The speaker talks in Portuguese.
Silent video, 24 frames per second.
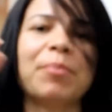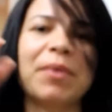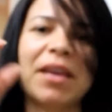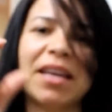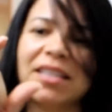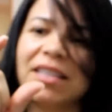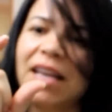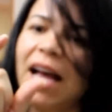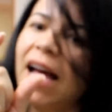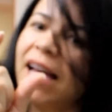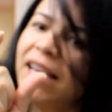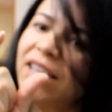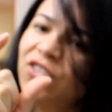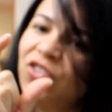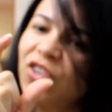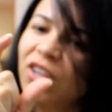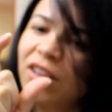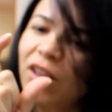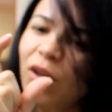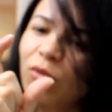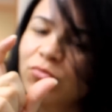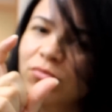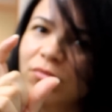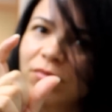Porque as raízes já
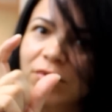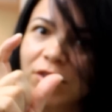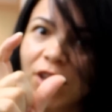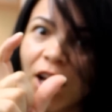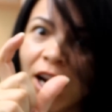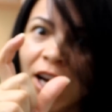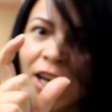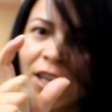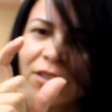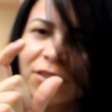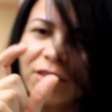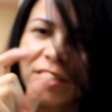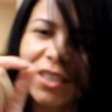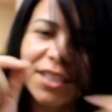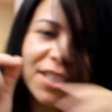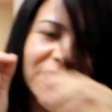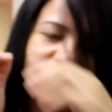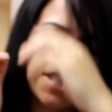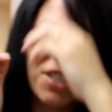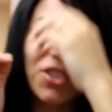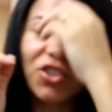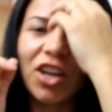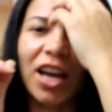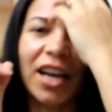estão tanto
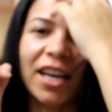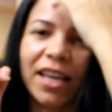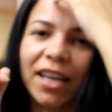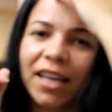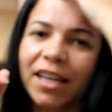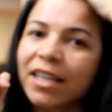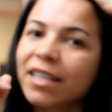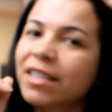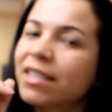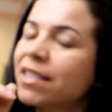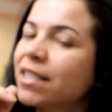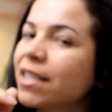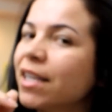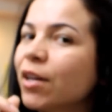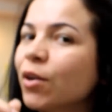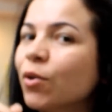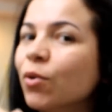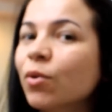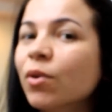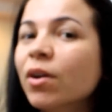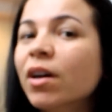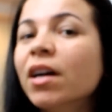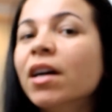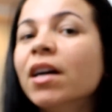assim já que
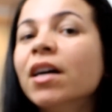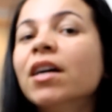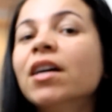cresceu.